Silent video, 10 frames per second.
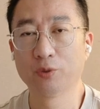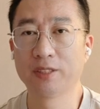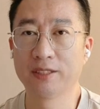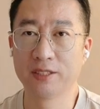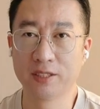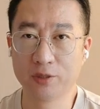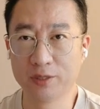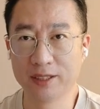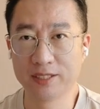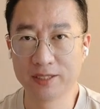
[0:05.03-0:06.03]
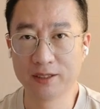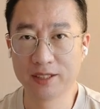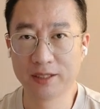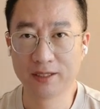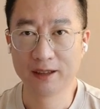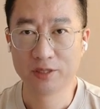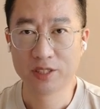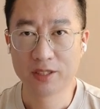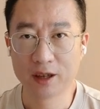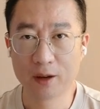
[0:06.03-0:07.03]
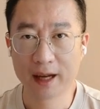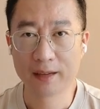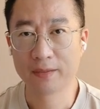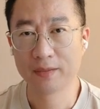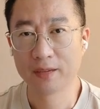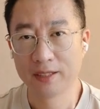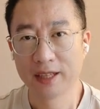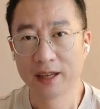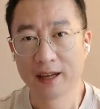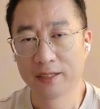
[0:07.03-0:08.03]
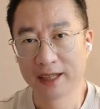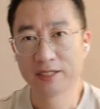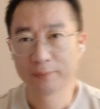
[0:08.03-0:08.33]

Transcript: 于你自己的数字人形象和声音呢就生成好了。这个你敢信